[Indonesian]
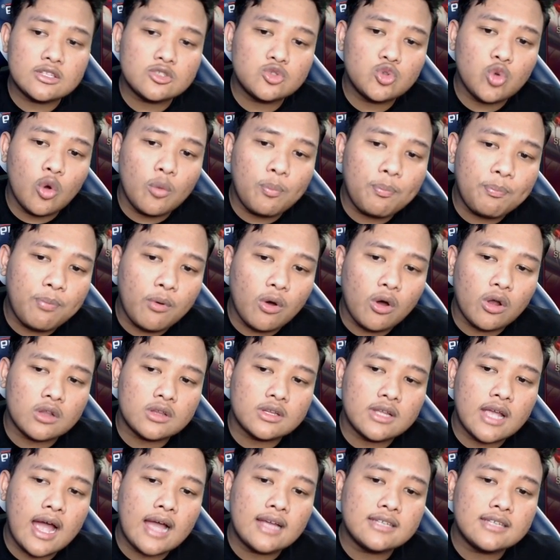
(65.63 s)
support
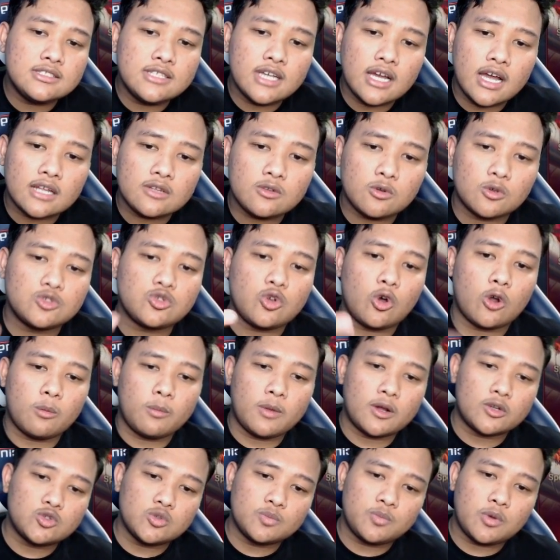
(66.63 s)
gajah, terus
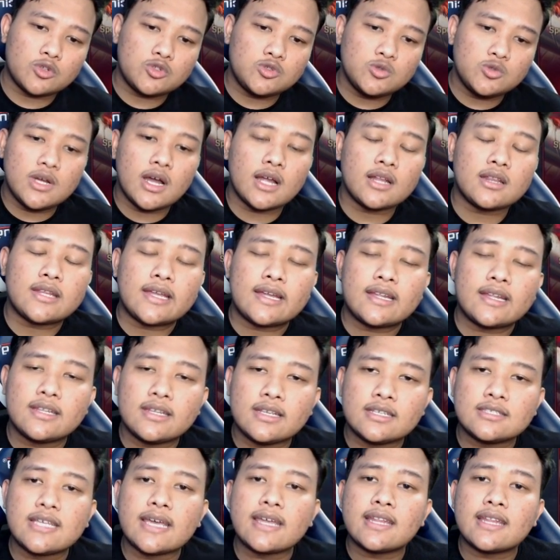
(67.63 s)
Ormar support juga,
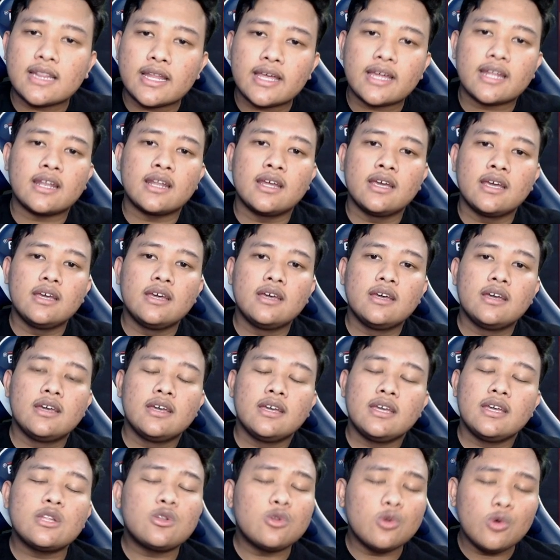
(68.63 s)
tennya Lane
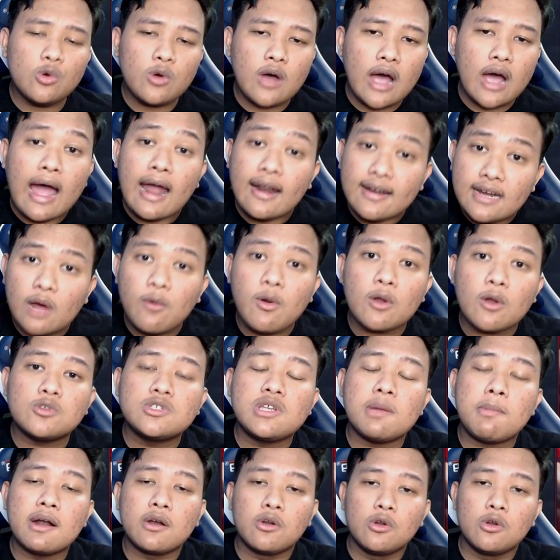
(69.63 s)
itu ada waktu
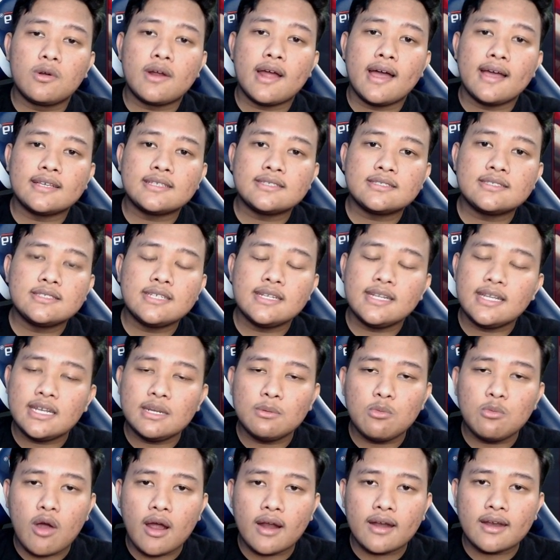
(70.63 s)
zaman dulu guys jadi ini
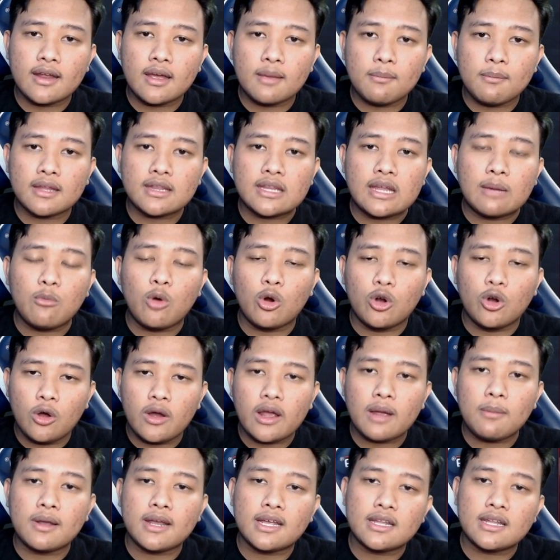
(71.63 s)
bukannya meta bodoh
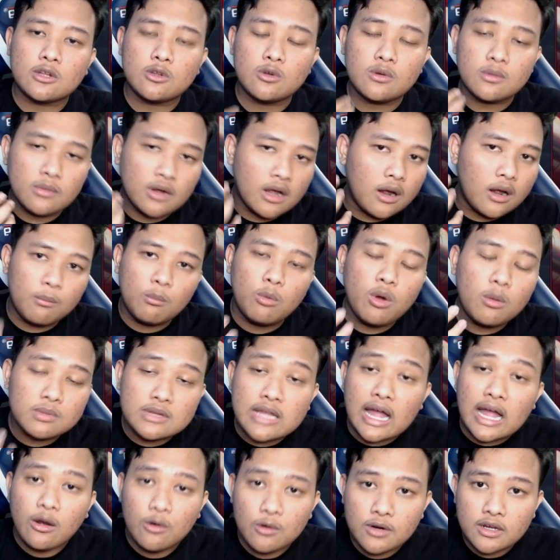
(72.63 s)
emang kita tuh nggak belum
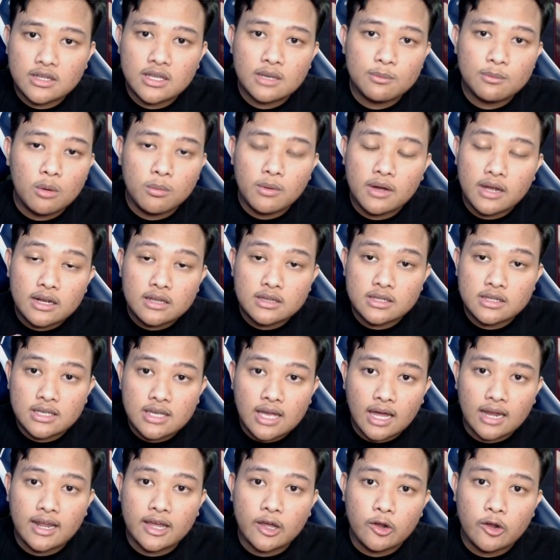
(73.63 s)
tahu gitu, belum ngerti
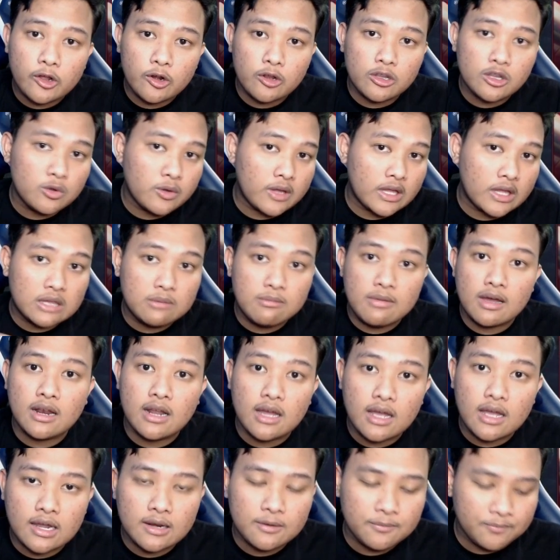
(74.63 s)
kan hero heronya tuh kayak gimana
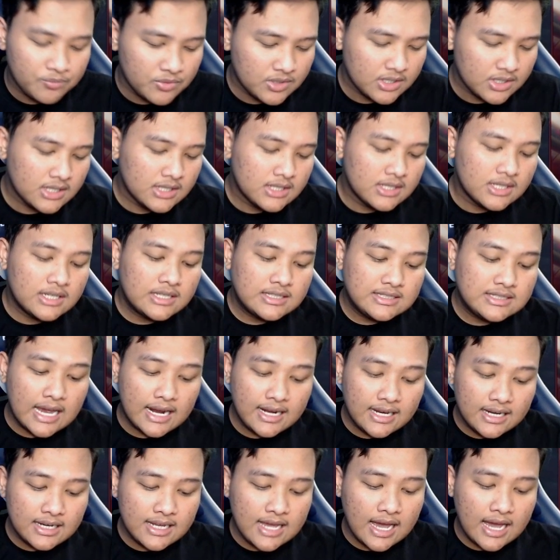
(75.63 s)
kan jadi
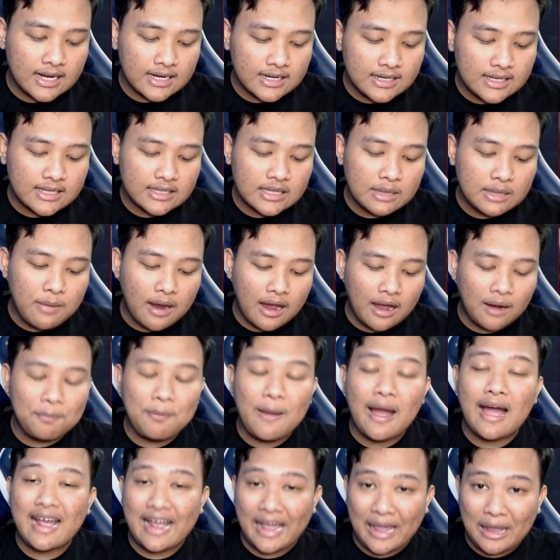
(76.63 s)
ini hari ini kita bakal
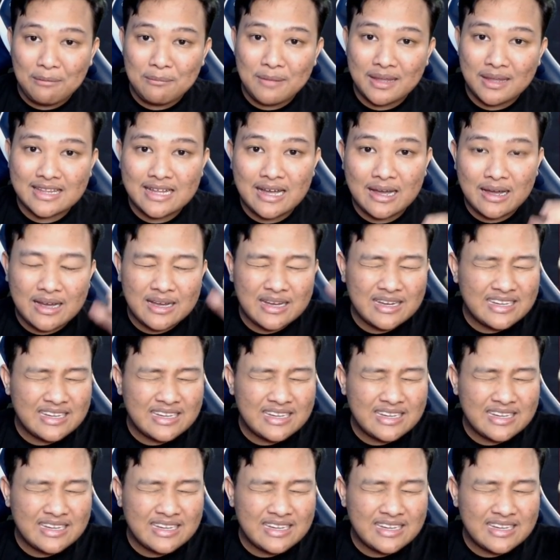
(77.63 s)
pakai meta